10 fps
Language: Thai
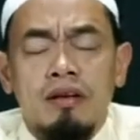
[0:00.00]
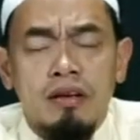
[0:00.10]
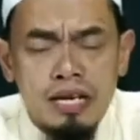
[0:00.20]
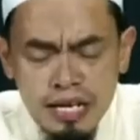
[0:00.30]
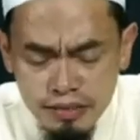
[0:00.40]

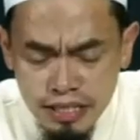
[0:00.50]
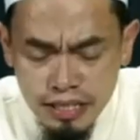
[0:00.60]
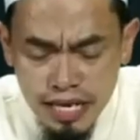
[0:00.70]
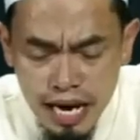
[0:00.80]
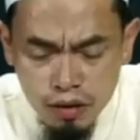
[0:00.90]
เนียดเจต
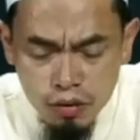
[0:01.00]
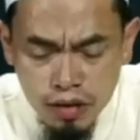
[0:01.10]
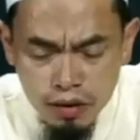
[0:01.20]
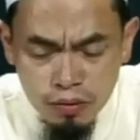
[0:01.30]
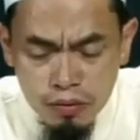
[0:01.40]
นาของเขา
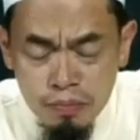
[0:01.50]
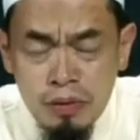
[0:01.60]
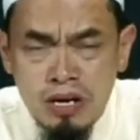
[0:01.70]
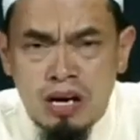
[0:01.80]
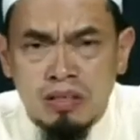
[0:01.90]

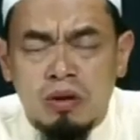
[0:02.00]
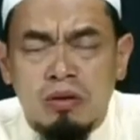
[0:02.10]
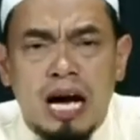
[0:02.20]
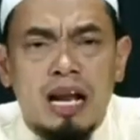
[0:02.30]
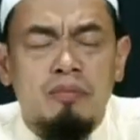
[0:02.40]
เพื่อต้องกา
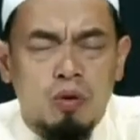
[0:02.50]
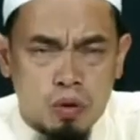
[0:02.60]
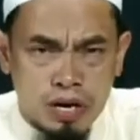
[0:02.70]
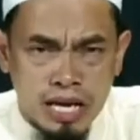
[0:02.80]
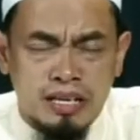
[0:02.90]
รให้ผู้คน
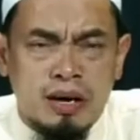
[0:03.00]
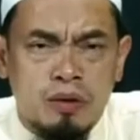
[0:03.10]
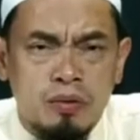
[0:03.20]
เห็นเขา